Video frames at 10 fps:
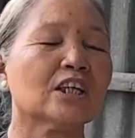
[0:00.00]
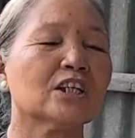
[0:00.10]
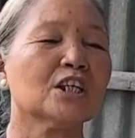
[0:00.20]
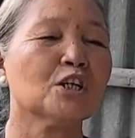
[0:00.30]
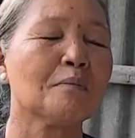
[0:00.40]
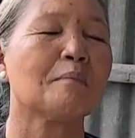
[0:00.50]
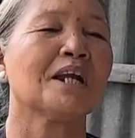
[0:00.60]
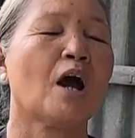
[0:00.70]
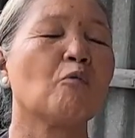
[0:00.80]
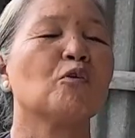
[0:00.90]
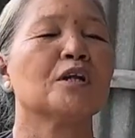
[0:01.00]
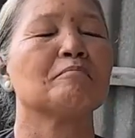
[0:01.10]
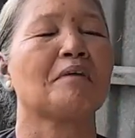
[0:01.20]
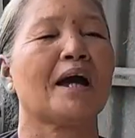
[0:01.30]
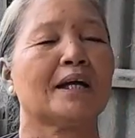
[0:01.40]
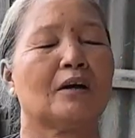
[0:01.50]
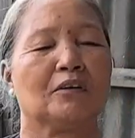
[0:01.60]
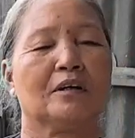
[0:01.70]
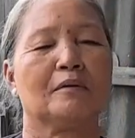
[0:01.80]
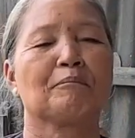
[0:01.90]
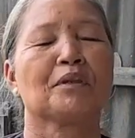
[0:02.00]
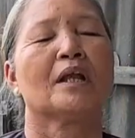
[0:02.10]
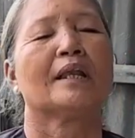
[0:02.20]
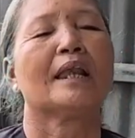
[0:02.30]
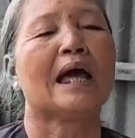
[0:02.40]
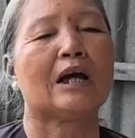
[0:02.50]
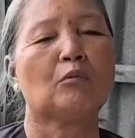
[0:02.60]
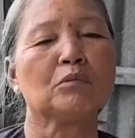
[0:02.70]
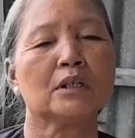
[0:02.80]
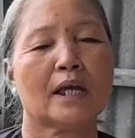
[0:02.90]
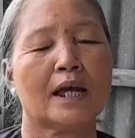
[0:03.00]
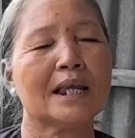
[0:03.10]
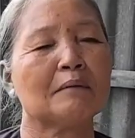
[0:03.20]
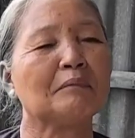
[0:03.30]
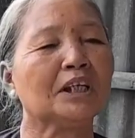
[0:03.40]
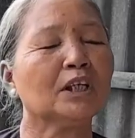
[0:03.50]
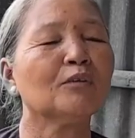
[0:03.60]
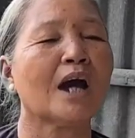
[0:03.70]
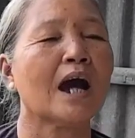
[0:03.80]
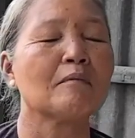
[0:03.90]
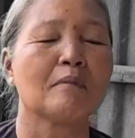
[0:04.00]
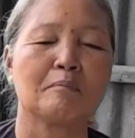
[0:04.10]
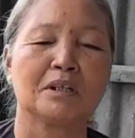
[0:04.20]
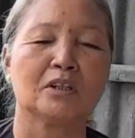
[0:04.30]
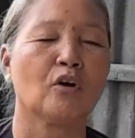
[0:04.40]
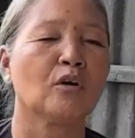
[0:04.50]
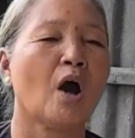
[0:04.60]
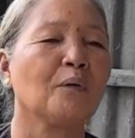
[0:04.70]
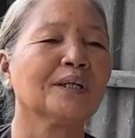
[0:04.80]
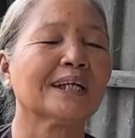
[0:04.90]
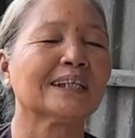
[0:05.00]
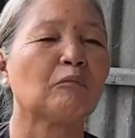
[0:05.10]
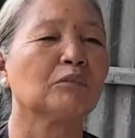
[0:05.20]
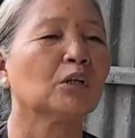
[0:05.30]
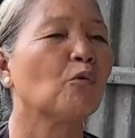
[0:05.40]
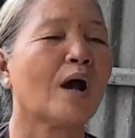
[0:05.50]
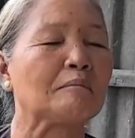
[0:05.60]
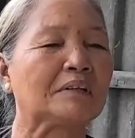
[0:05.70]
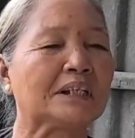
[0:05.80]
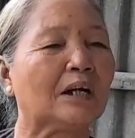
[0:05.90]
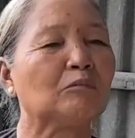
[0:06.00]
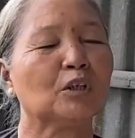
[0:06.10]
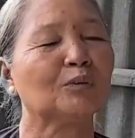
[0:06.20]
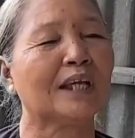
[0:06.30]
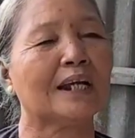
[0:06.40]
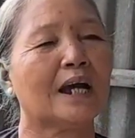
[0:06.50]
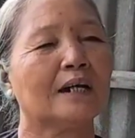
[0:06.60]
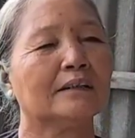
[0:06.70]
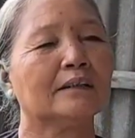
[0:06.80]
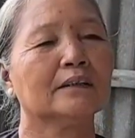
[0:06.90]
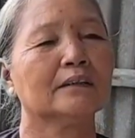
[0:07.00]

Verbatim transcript: Chứ nếu mà mình không có niệm Phật rồi đó, là cũng như thế là mình thiếu nợ, mà mình còn hỏi chắc chồng lên hoài, mình không chịu trả nợ.